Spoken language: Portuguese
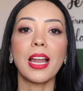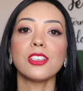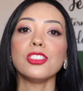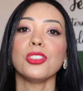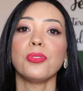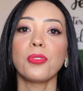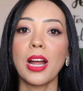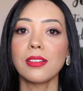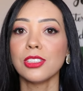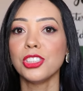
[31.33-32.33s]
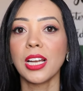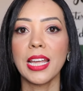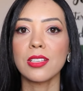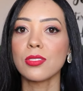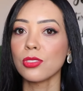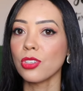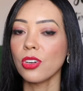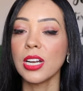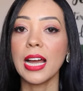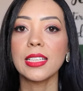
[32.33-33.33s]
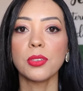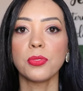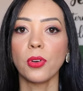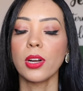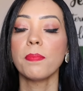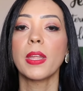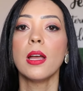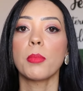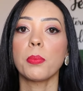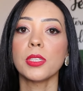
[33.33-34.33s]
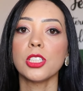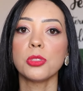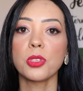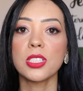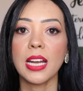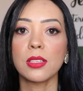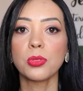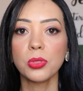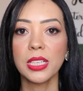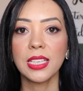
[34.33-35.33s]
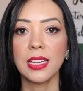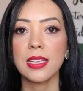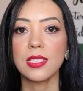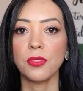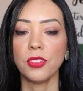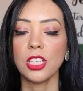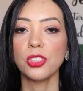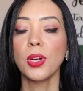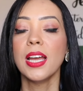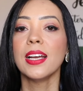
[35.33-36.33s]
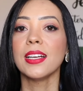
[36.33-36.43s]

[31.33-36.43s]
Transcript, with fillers: embalagem de fralda, de lenço, não jogo nada fora para poder te mostrar tudo aqui nesse vídeo.